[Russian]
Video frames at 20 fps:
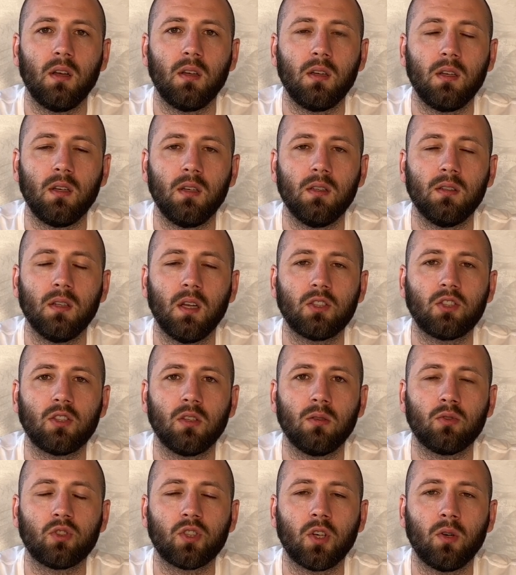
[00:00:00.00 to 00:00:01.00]
и
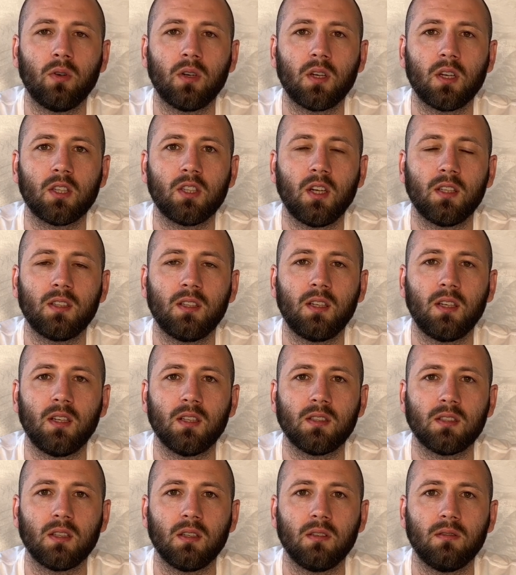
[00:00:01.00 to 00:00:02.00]
начал уже угрожать
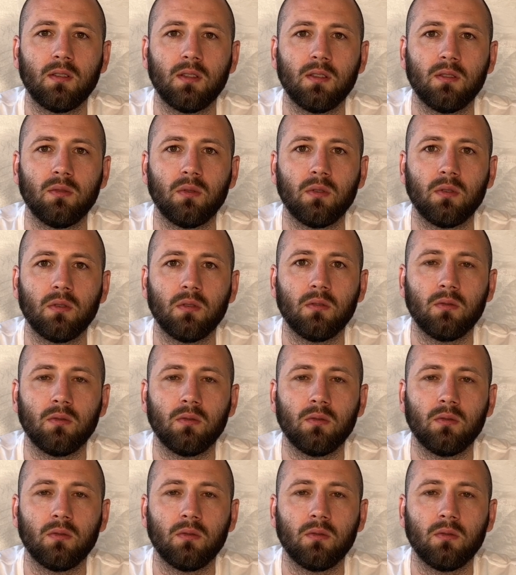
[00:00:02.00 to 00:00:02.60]
Греции войной.